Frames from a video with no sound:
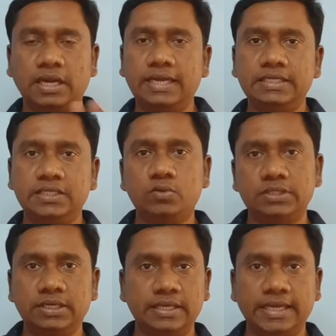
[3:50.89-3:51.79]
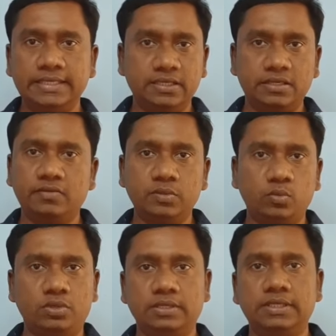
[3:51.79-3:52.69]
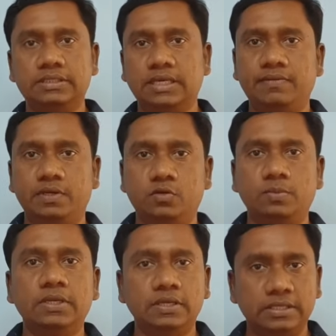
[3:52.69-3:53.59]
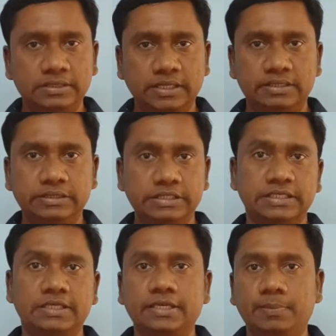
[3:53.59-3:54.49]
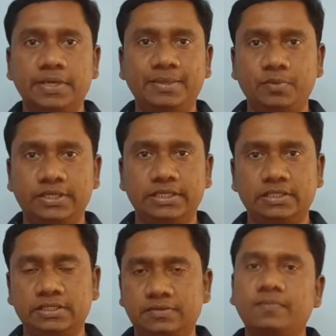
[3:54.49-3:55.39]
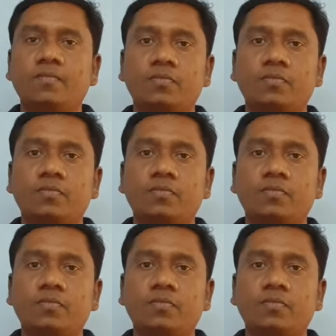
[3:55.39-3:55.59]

நைன் தௌசண்ட் எயிட் ஹண்ட்ரட் வந்து உங்களுக்கு செலவாகும் இந்த ரிஜிஸ்ட்ரேஷன் நீங்கள் பண்ணி முடிக்கிறதுக்கு